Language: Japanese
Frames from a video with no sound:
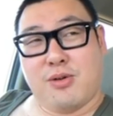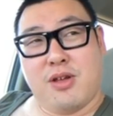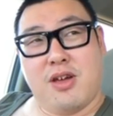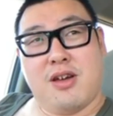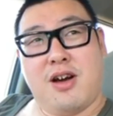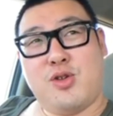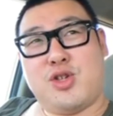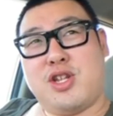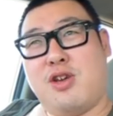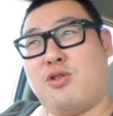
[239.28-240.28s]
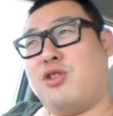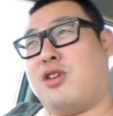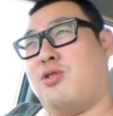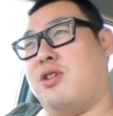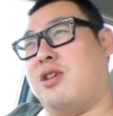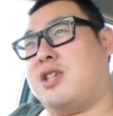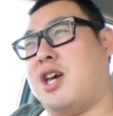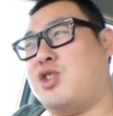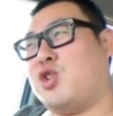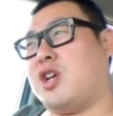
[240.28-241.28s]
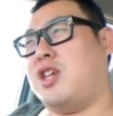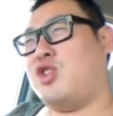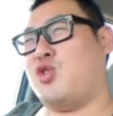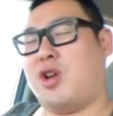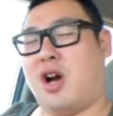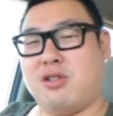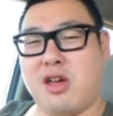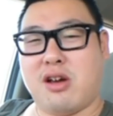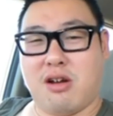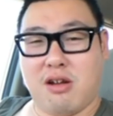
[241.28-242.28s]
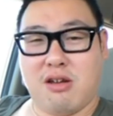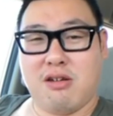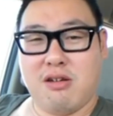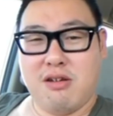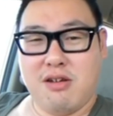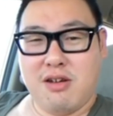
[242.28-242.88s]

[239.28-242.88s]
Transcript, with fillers: あのね、はよ釣れよって言うけどね、最初しかテンション高くないからね。